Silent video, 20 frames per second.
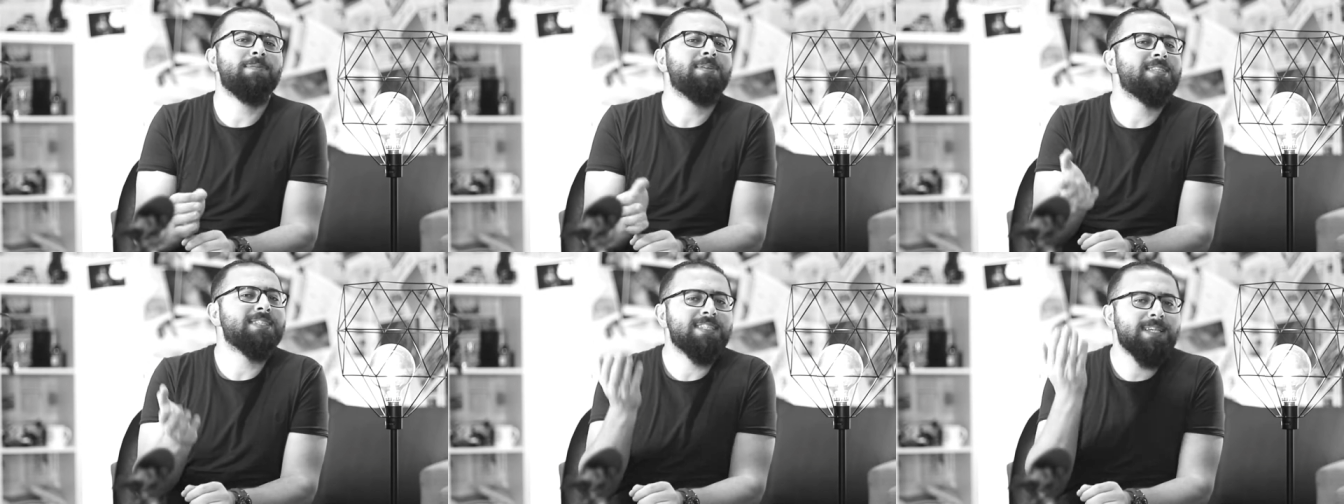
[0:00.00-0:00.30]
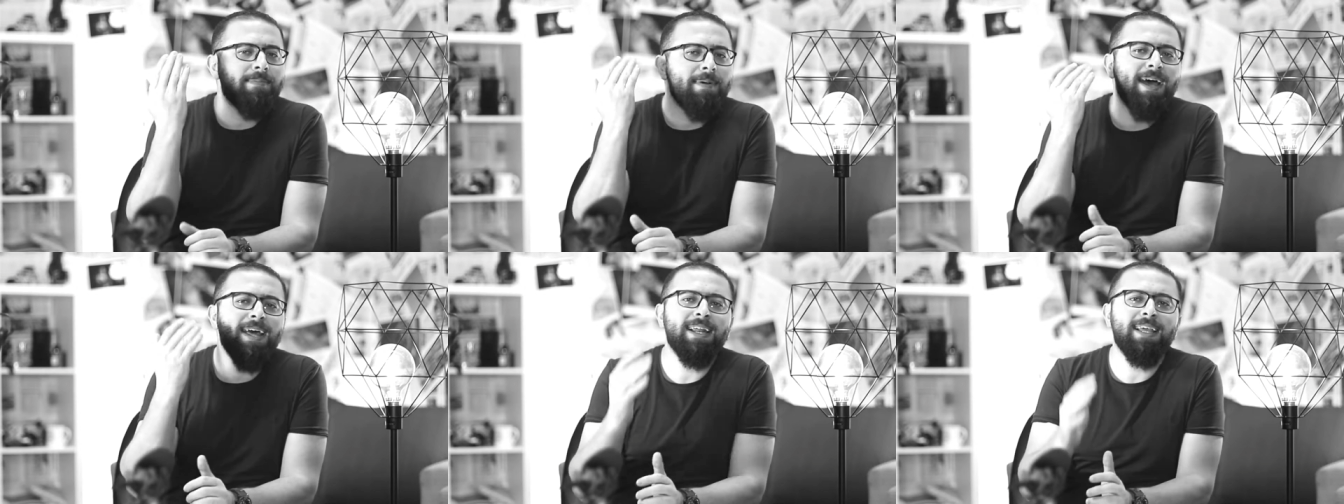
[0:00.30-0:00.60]
من
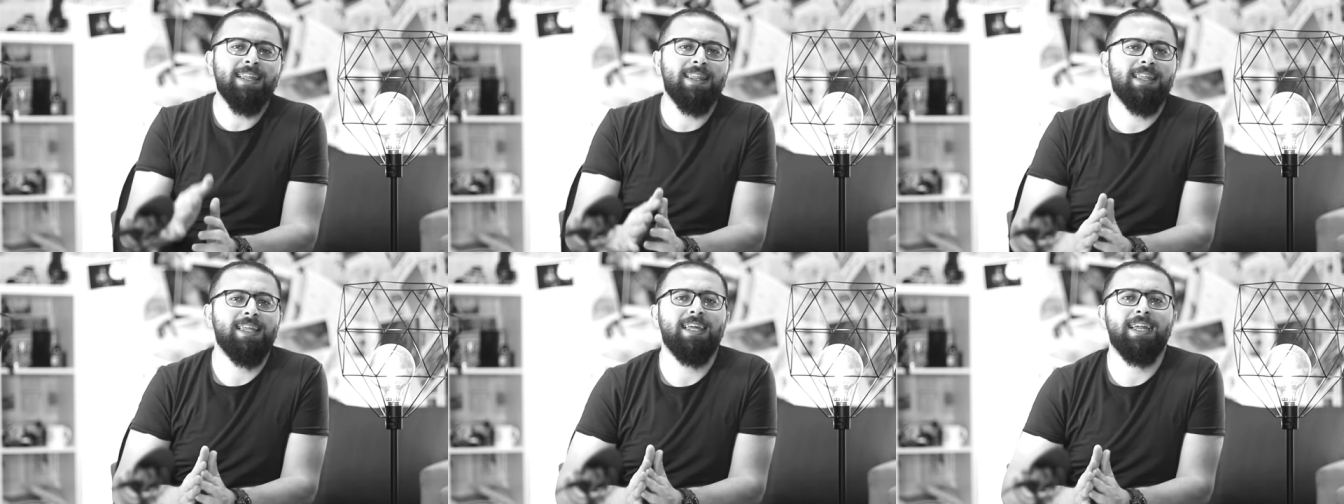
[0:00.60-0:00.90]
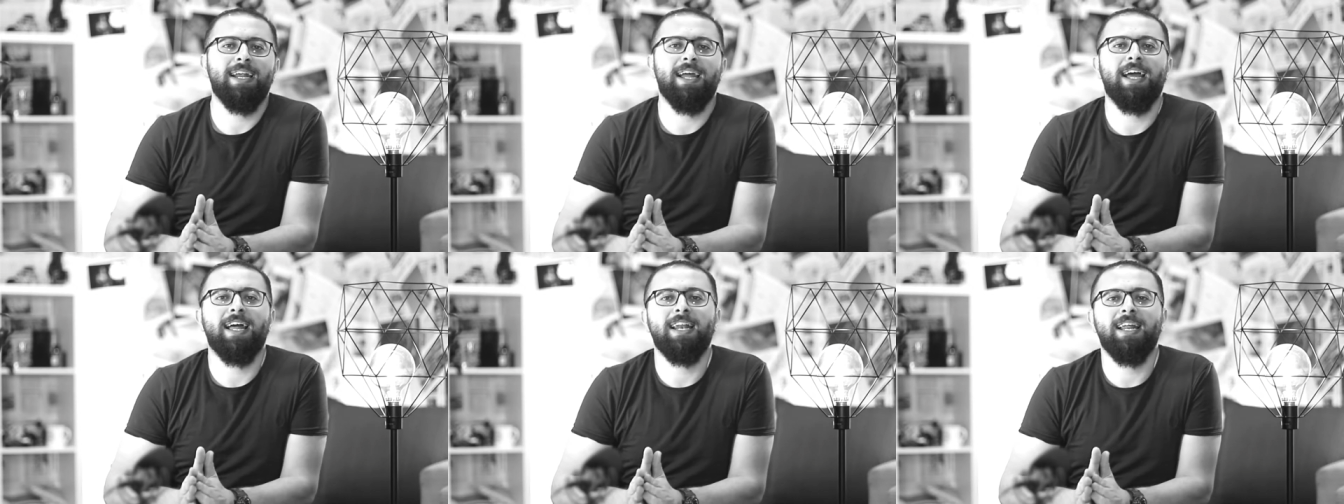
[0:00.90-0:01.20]
زمان
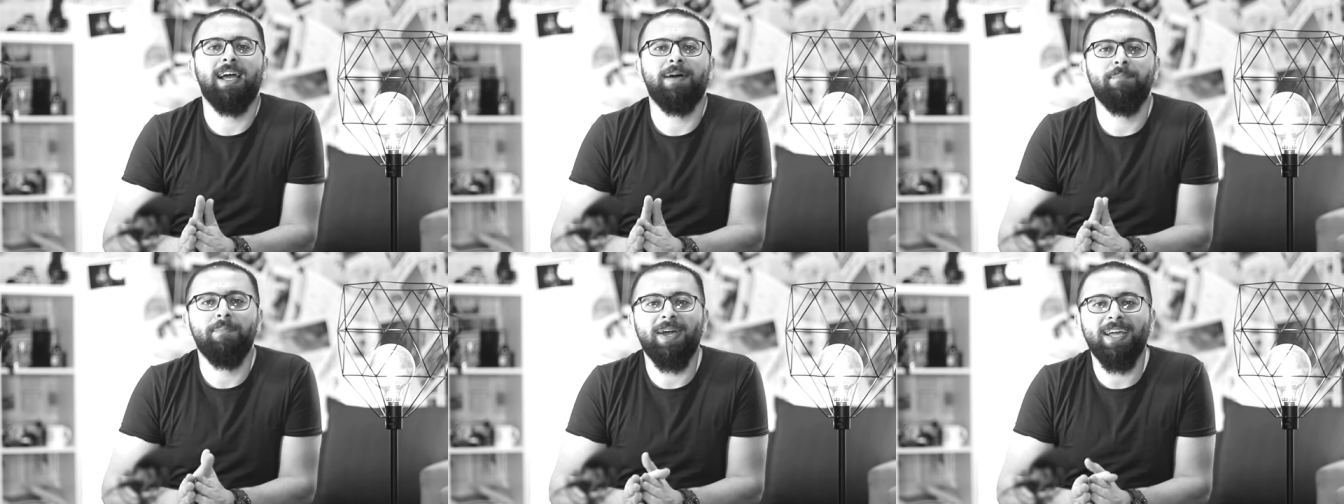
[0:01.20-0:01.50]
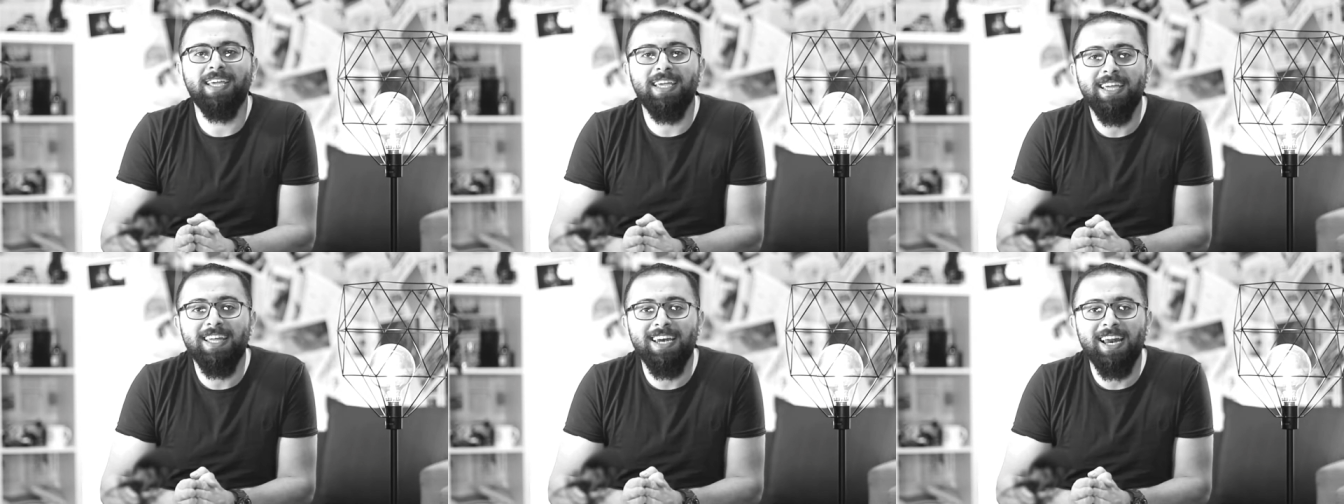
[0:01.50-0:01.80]
كثير يعني عم
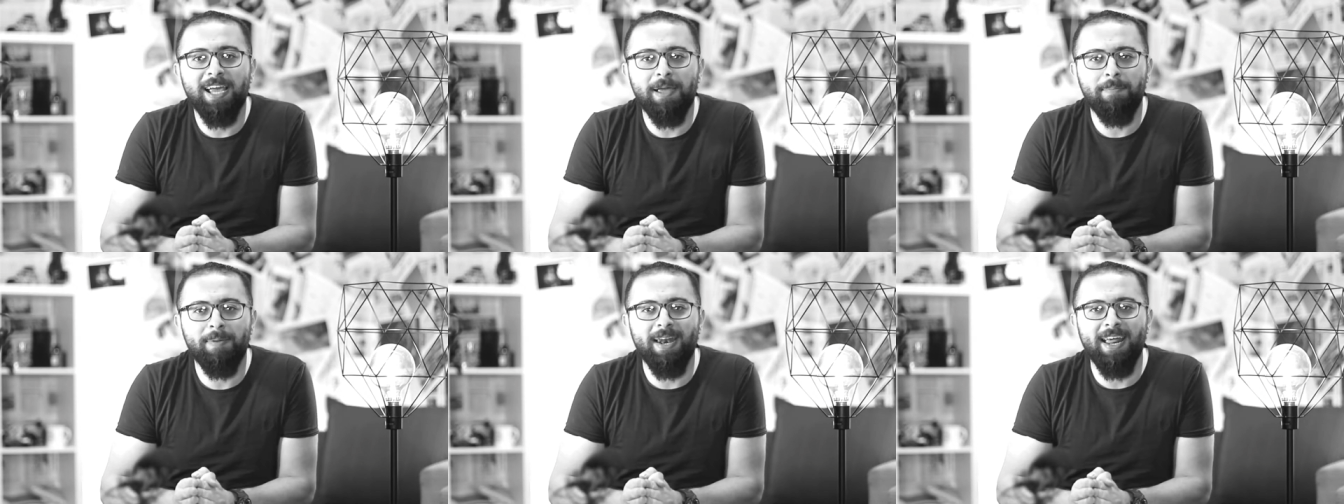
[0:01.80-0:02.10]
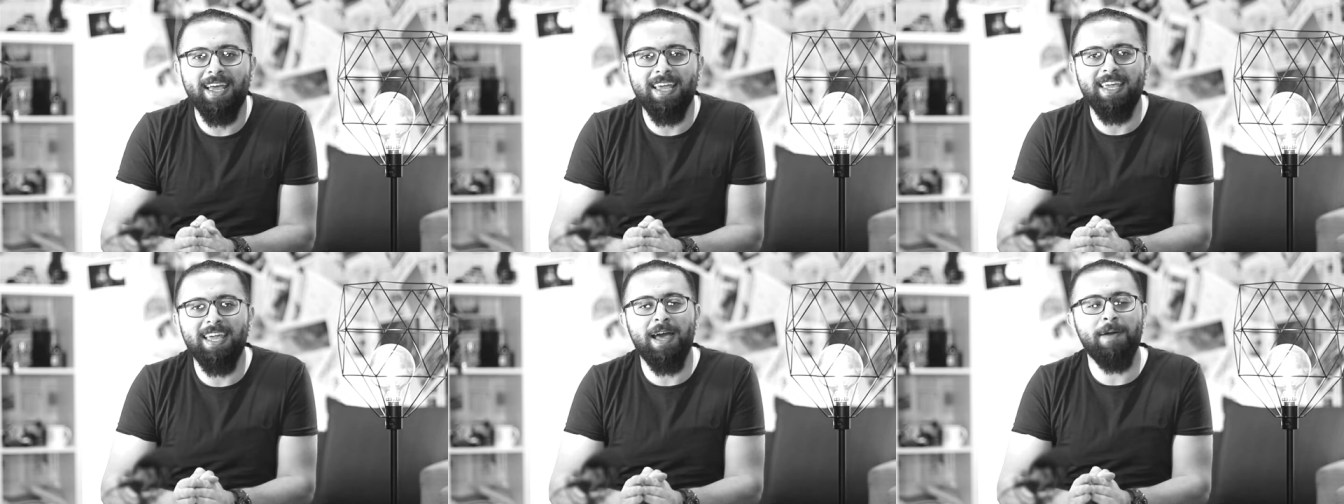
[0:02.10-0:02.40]
بحكي لك من
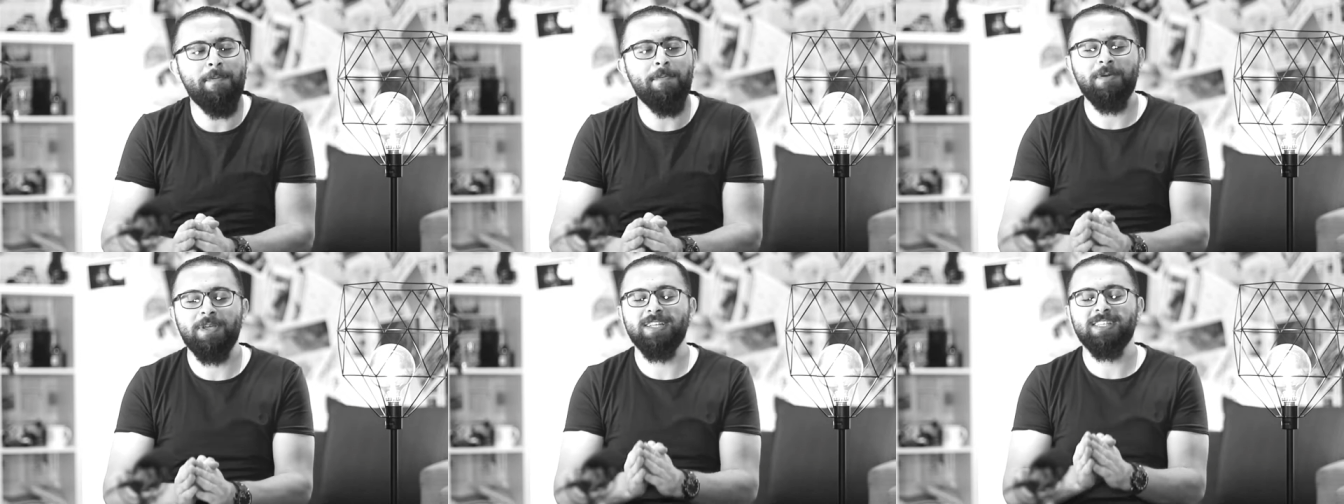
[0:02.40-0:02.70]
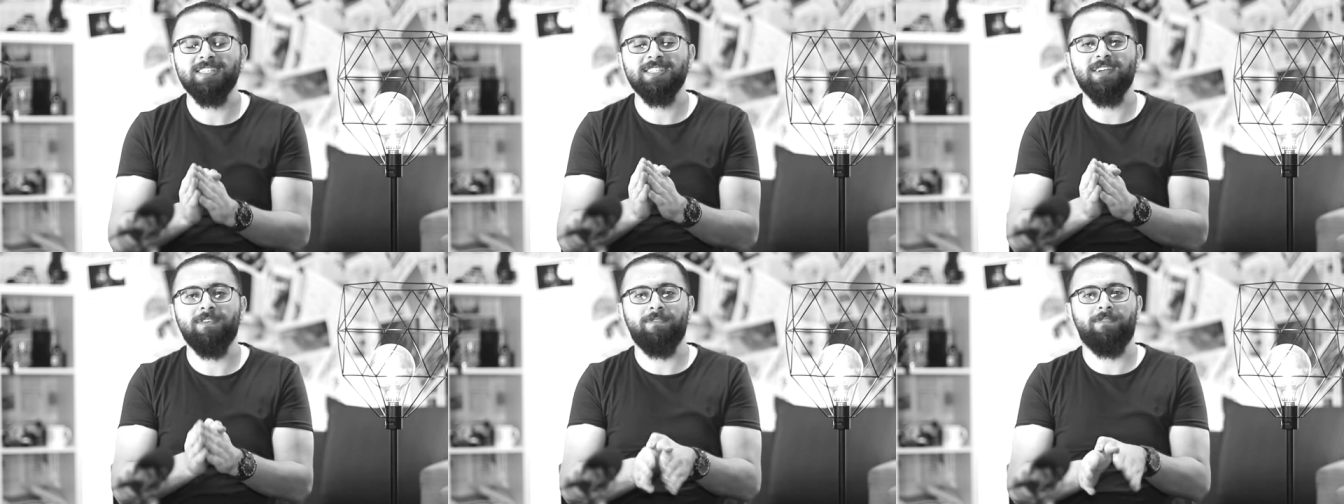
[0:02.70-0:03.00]
ايام
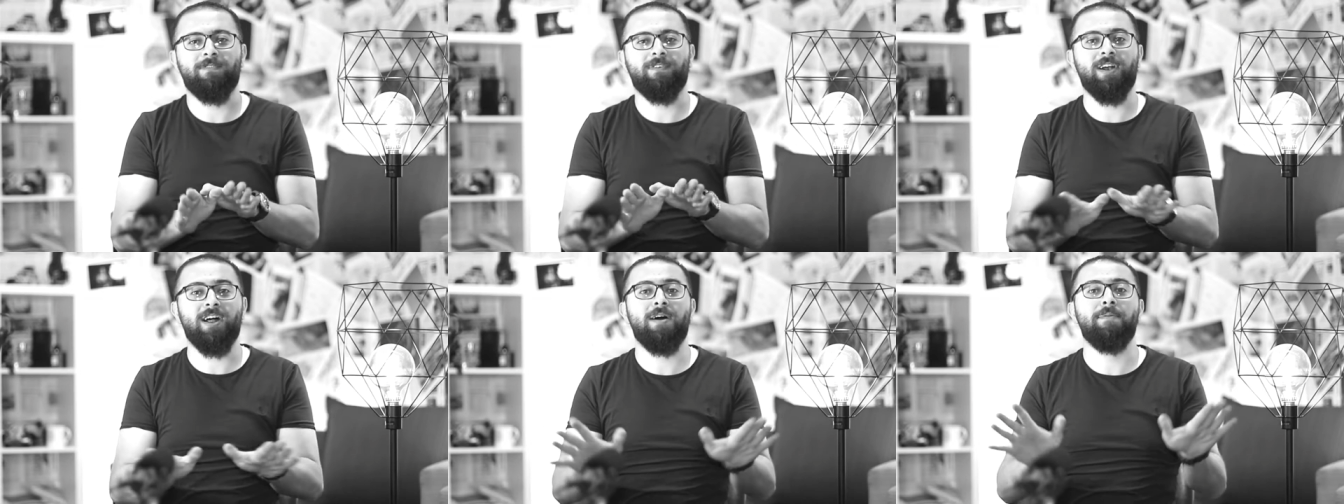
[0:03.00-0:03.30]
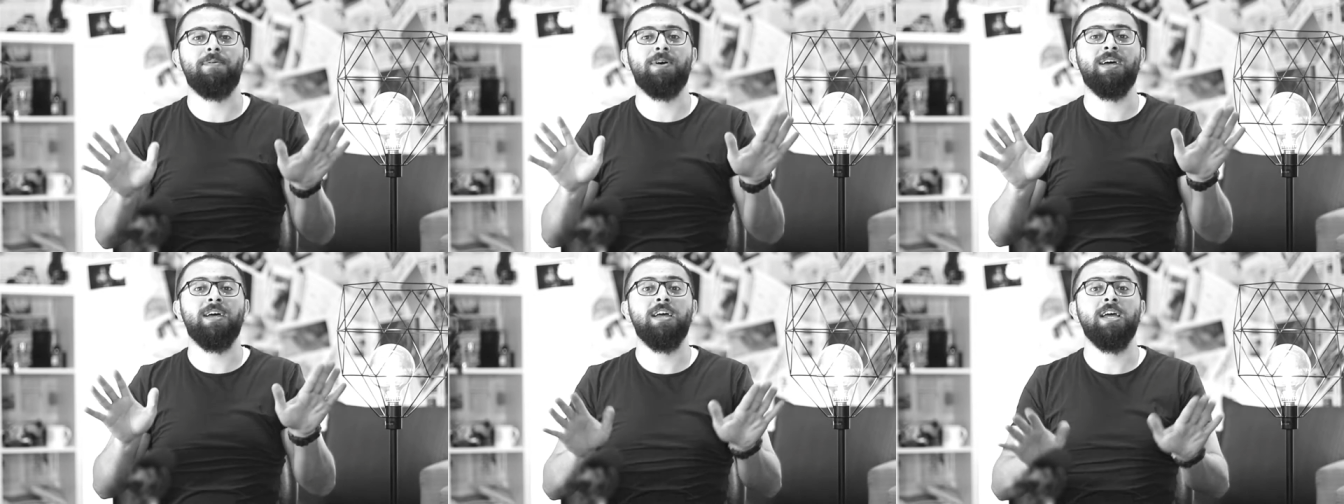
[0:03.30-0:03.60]
يمكن صف
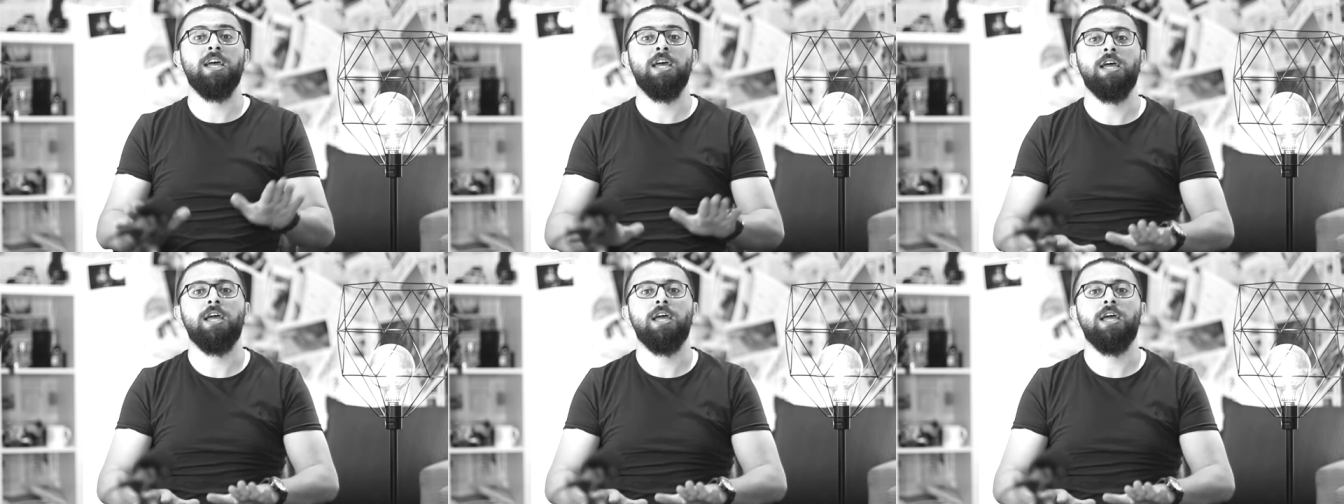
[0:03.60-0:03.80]
رابع